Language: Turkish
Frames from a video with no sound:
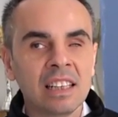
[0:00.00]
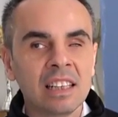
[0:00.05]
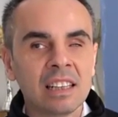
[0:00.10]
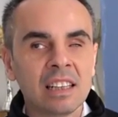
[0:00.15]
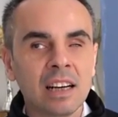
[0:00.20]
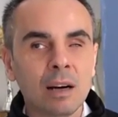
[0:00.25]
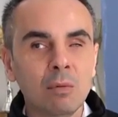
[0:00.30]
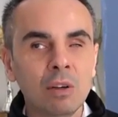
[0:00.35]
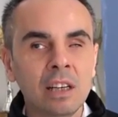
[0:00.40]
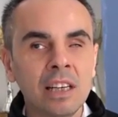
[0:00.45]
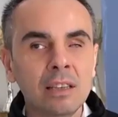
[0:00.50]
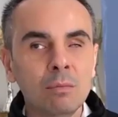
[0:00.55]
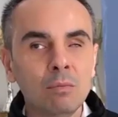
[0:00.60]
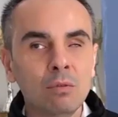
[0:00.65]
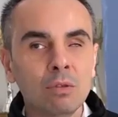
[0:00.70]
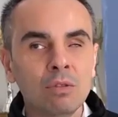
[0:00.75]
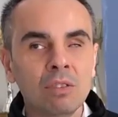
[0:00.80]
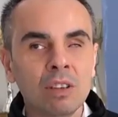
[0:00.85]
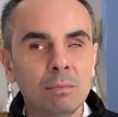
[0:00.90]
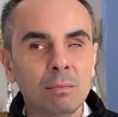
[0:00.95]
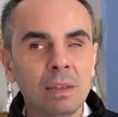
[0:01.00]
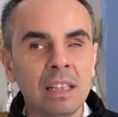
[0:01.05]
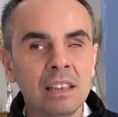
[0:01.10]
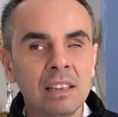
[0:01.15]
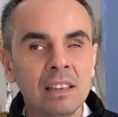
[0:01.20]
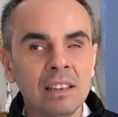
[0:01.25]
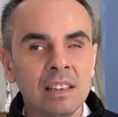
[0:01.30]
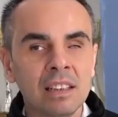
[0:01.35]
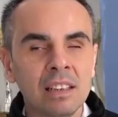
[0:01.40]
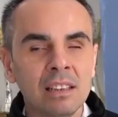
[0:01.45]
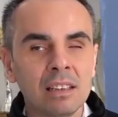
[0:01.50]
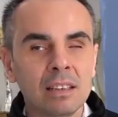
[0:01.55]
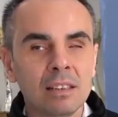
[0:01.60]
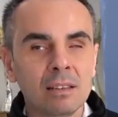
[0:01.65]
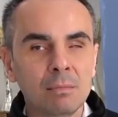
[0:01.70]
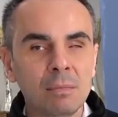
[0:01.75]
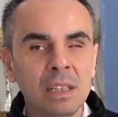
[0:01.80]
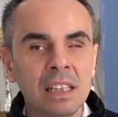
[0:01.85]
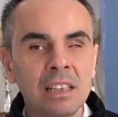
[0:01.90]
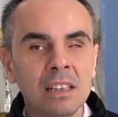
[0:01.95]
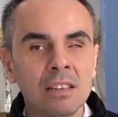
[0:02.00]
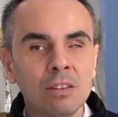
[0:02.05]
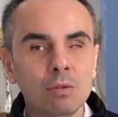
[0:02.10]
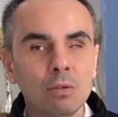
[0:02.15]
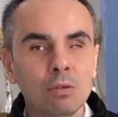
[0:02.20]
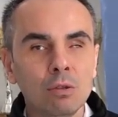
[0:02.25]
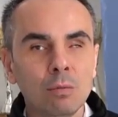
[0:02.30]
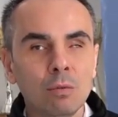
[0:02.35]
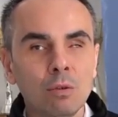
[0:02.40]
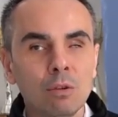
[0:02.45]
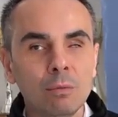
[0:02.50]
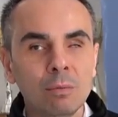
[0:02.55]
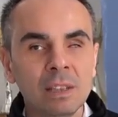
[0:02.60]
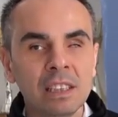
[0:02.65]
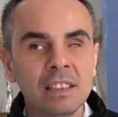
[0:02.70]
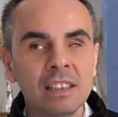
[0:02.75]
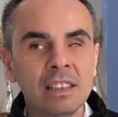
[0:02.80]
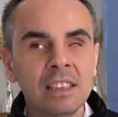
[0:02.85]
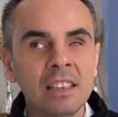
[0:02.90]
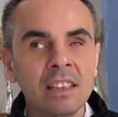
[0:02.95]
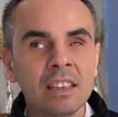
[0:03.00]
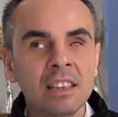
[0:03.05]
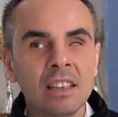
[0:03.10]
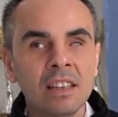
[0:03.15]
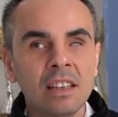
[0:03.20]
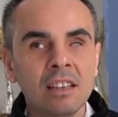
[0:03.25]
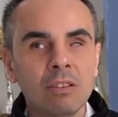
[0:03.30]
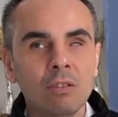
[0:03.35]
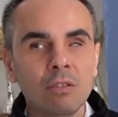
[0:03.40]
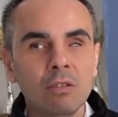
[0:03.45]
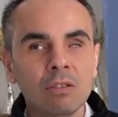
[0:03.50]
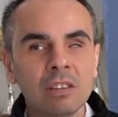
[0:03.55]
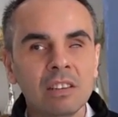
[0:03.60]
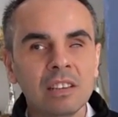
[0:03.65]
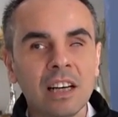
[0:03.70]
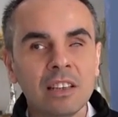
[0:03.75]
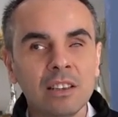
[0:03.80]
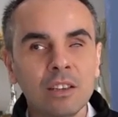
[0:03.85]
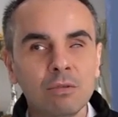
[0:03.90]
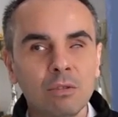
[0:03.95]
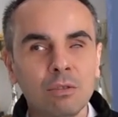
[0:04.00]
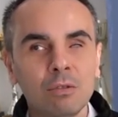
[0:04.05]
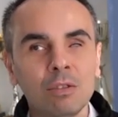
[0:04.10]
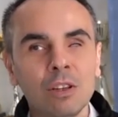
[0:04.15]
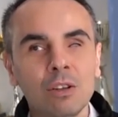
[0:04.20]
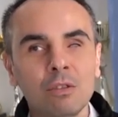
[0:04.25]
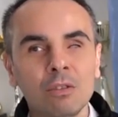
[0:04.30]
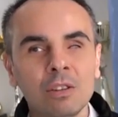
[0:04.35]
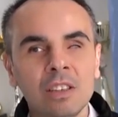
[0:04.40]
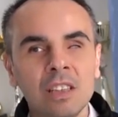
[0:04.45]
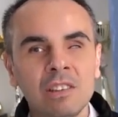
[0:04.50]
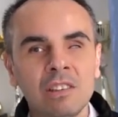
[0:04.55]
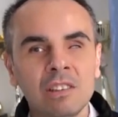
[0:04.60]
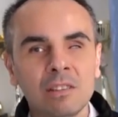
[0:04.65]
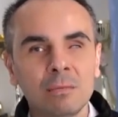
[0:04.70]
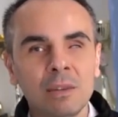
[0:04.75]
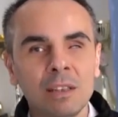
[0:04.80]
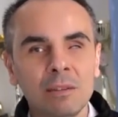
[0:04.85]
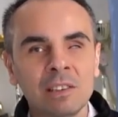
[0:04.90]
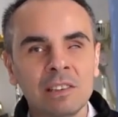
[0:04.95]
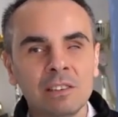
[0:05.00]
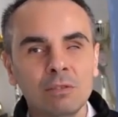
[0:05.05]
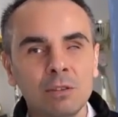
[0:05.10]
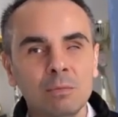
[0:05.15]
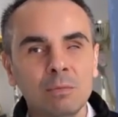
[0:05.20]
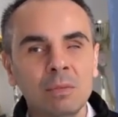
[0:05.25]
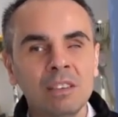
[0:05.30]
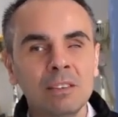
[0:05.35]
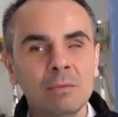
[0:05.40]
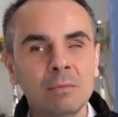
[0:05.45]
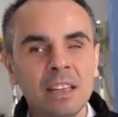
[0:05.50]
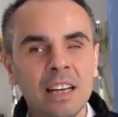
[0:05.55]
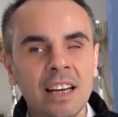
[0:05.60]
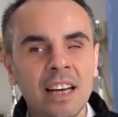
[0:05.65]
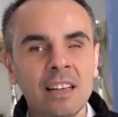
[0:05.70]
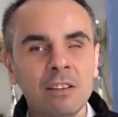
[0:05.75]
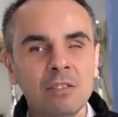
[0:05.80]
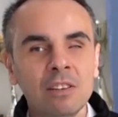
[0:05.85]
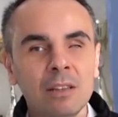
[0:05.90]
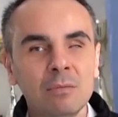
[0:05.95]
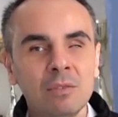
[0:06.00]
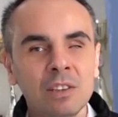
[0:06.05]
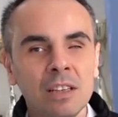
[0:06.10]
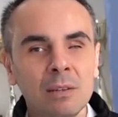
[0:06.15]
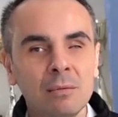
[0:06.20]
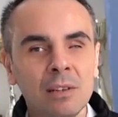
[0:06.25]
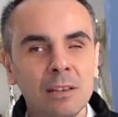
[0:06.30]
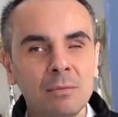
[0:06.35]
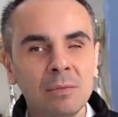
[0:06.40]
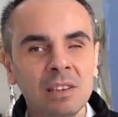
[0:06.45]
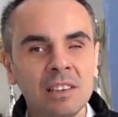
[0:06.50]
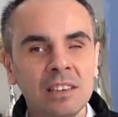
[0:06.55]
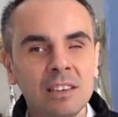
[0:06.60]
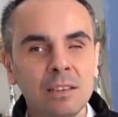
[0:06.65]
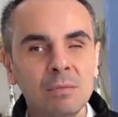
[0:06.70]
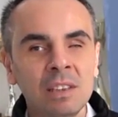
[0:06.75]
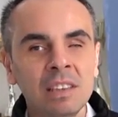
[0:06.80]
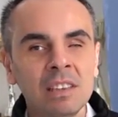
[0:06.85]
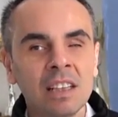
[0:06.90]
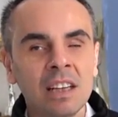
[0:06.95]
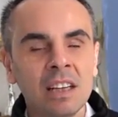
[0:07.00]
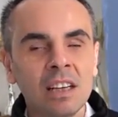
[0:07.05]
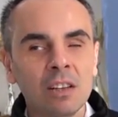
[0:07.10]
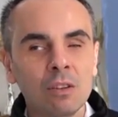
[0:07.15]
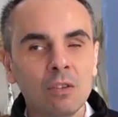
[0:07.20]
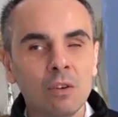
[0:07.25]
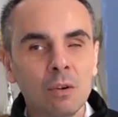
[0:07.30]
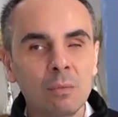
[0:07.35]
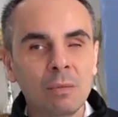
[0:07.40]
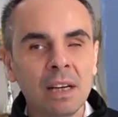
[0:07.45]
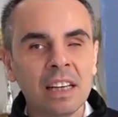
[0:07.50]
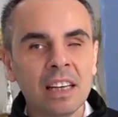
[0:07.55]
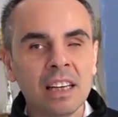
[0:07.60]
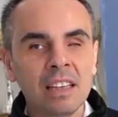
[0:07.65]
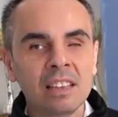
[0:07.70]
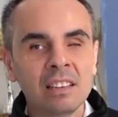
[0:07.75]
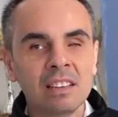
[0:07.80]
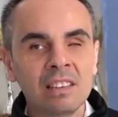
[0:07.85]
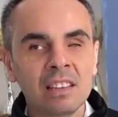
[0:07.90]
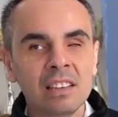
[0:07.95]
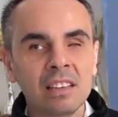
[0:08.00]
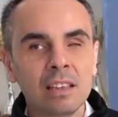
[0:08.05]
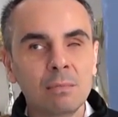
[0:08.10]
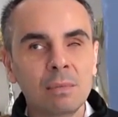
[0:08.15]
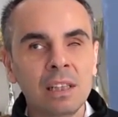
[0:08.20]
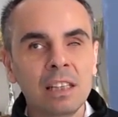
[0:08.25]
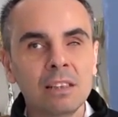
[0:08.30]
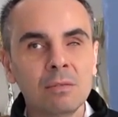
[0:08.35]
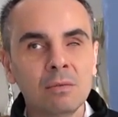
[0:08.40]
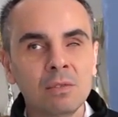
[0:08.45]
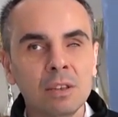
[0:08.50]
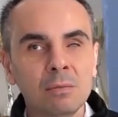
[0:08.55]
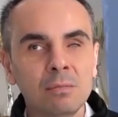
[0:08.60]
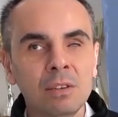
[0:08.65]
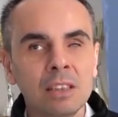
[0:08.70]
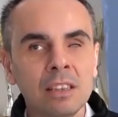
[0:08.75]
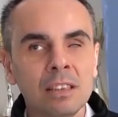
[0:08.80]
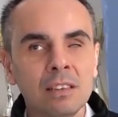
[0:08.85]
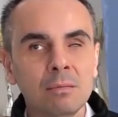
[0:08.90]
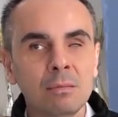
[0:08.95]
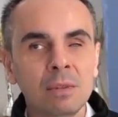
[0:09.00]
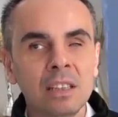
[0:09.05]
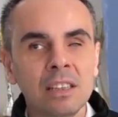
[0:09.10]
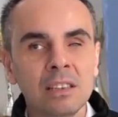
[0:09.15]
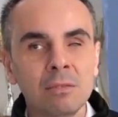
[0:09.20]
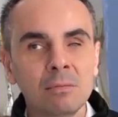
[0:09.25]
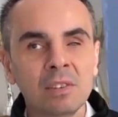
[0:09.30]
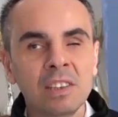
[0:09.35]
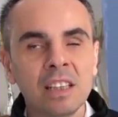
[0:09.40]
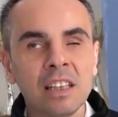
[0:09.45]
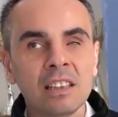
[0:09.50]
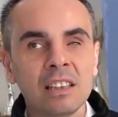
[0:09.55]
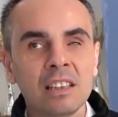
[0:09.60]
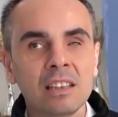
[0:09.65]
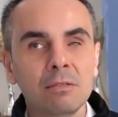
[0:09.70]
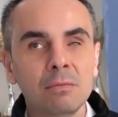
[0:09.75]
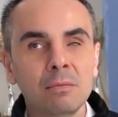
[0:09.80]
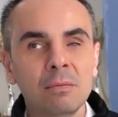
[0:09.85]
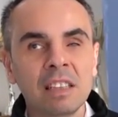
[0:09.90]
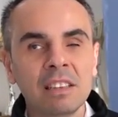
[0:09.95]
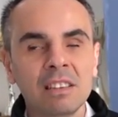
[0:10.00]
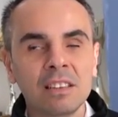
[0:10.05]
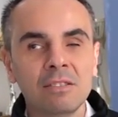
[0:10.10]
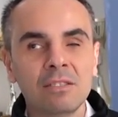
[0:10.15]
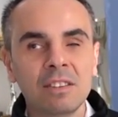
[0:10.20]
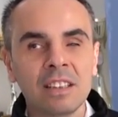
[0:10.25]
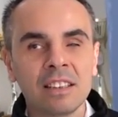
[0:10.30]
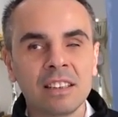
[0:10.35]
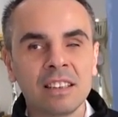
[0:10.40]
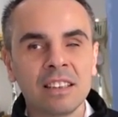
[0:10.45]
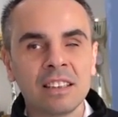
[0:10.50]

kabul etmiyorsa bilgisi, bilginiz olup olmadığını orada zaten sorunlar ortaya çıkmaya başlıyor. Bizim en önemli temel meselemiz görme engellilik dışında bilgimizi, bir, birikimimizi aktarabilmek sınıfa.